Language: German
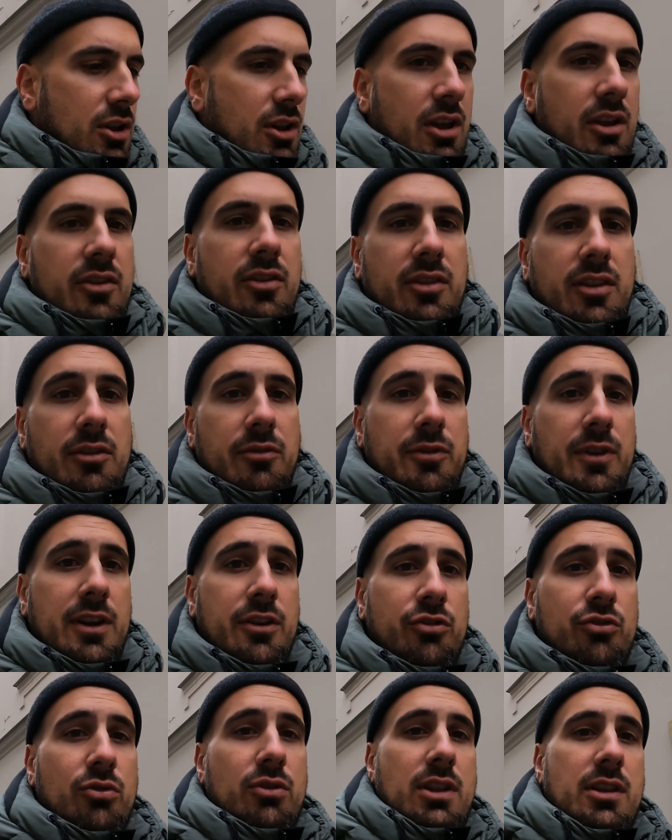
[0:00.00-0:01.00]
Es sind hier viele
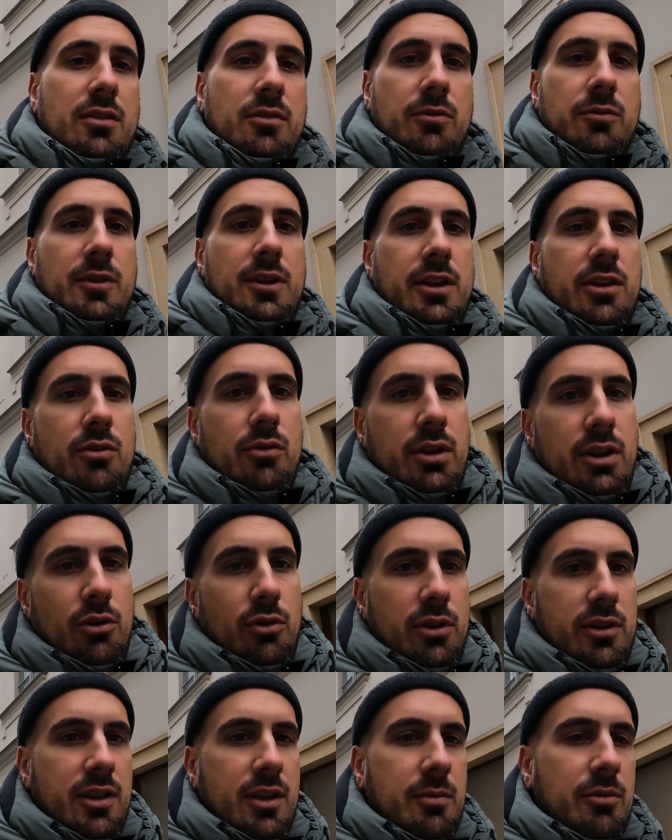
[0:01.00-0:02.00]
Studenten, viele junge
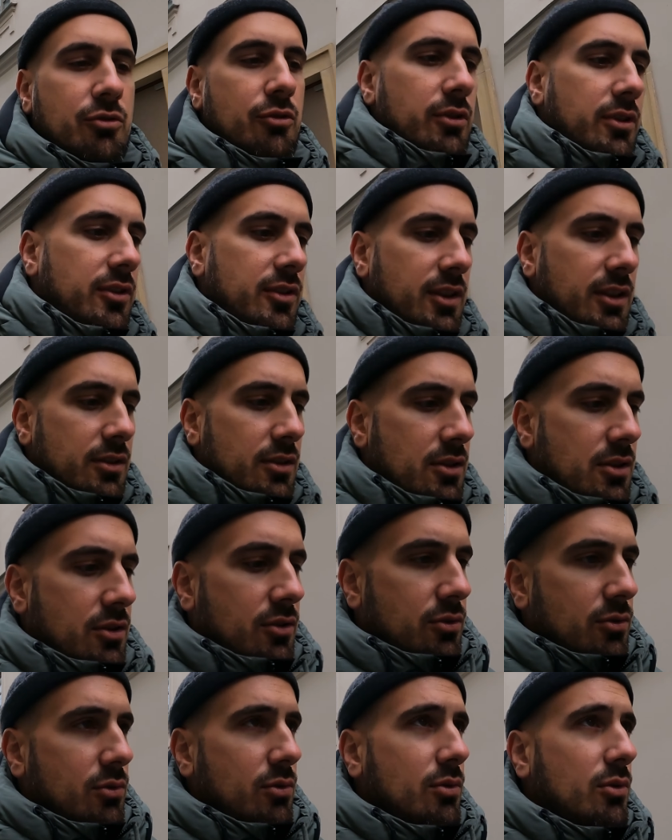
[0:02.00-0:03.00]
Leute, habe ich schon gesehen.
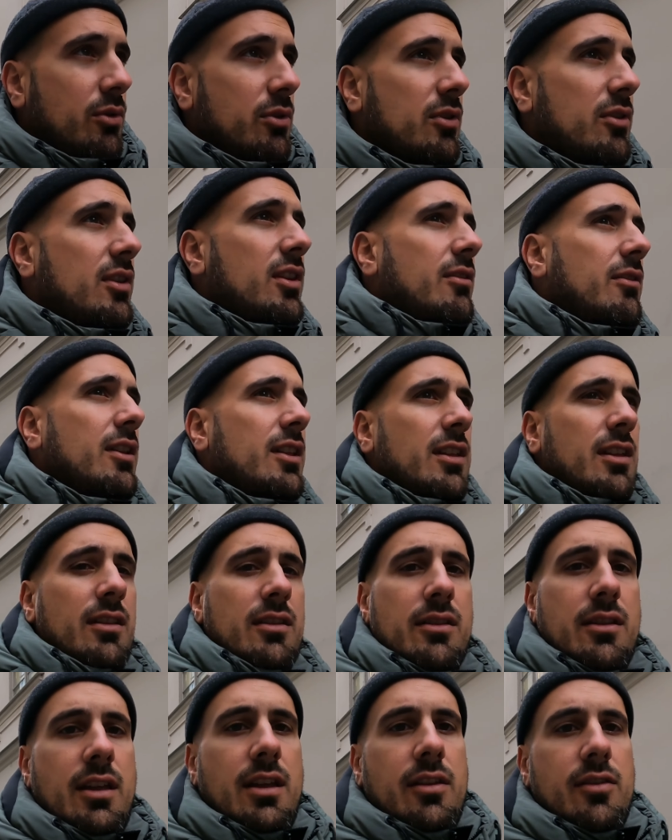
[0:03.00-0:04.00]
Und hier werde ich
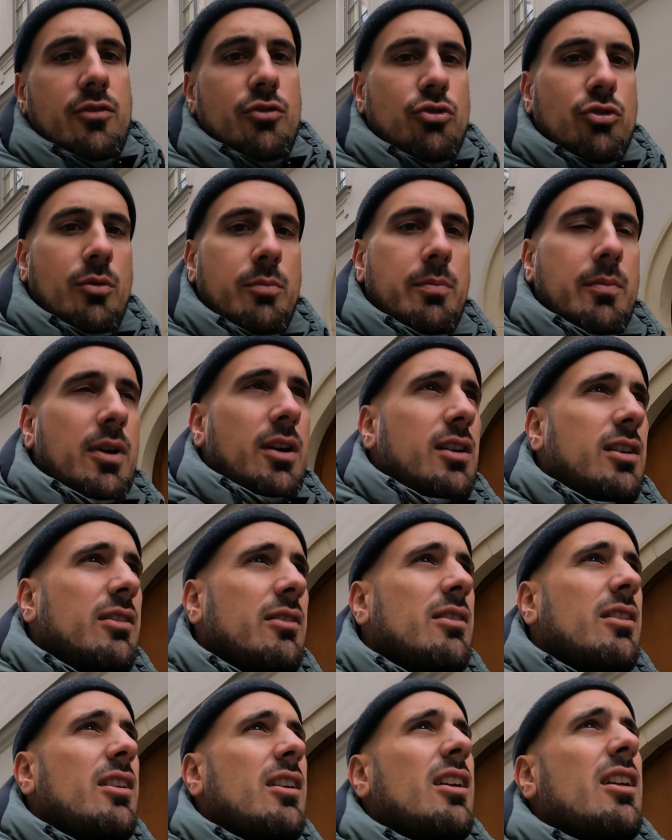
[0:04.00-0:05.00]
einen ersten Stopp machen.
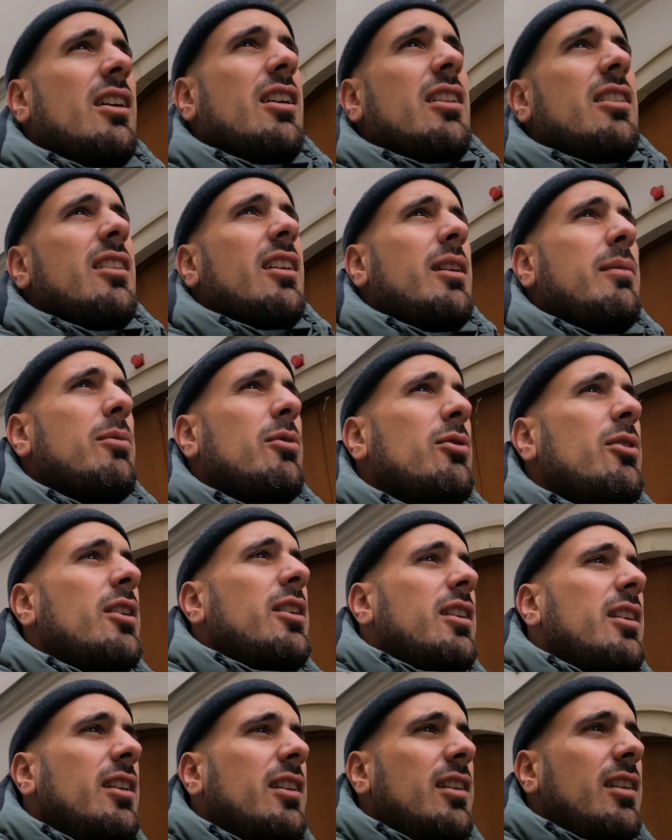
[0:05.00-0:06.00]
Da gibt es so eine
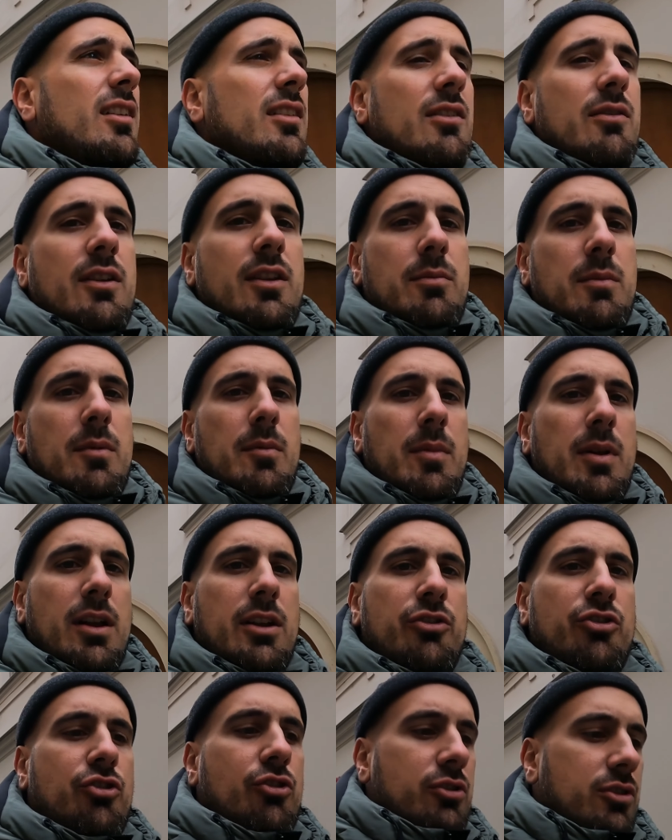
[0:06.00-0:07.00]
Kirche, die werde ich mir mal
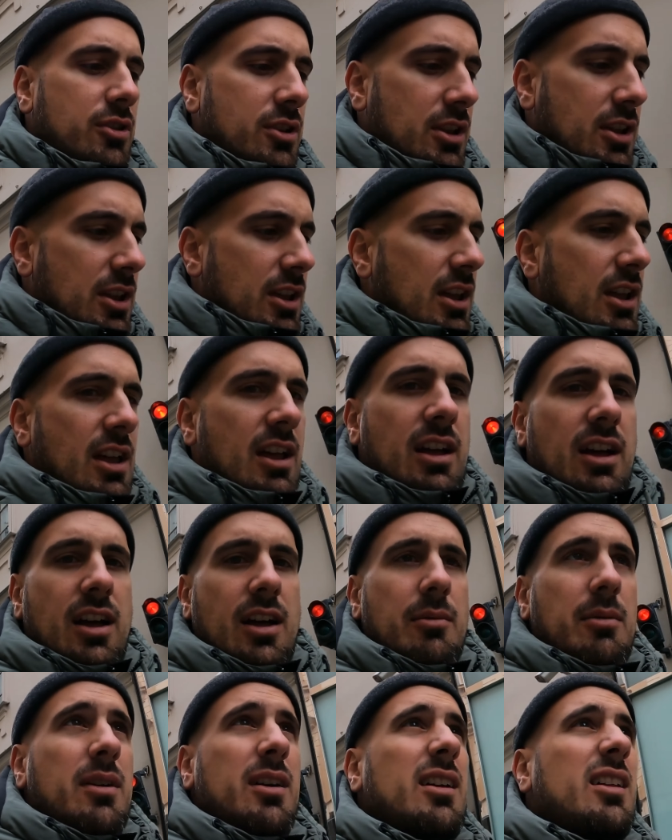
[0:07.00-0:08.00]
anschauen.
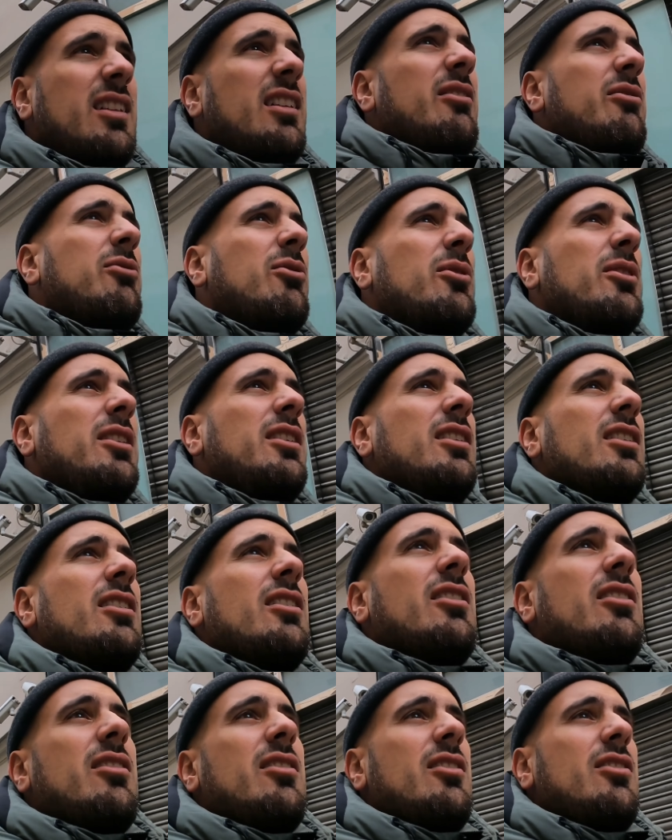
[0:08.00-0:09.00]
Aber von hier
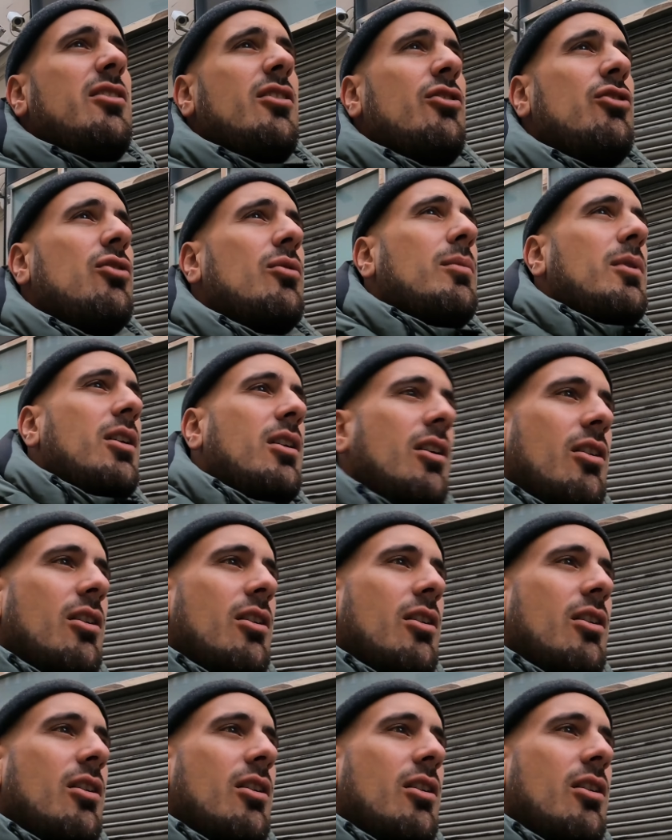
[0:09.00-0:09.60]
sieht es schon mal